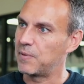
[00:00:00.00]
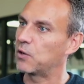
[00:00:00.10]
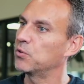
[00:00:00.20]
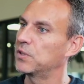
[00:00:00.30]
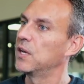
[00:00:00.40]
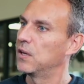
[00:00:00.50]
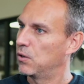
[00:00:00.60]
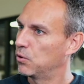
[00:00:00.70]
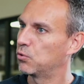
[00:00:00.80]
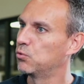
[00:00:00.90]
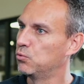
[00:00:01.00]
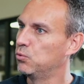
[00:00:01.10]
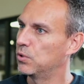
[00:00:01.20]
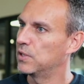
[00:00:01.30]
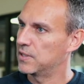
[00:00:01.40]
Par contre, entre
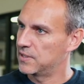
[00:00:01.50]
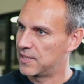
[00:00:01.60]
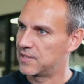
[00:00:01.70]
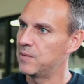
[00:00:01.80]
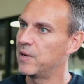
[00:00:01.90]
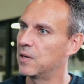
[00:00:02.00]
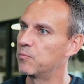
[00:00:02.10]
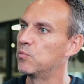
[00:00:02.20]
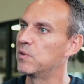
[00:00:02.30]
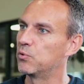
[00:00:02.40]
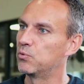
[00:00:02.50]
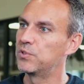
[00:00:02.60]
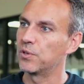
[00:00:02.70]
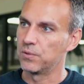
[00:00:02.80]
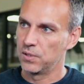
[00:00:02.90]
nous, ça se libère un peu, mais il faut du
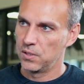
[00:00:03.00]
temps.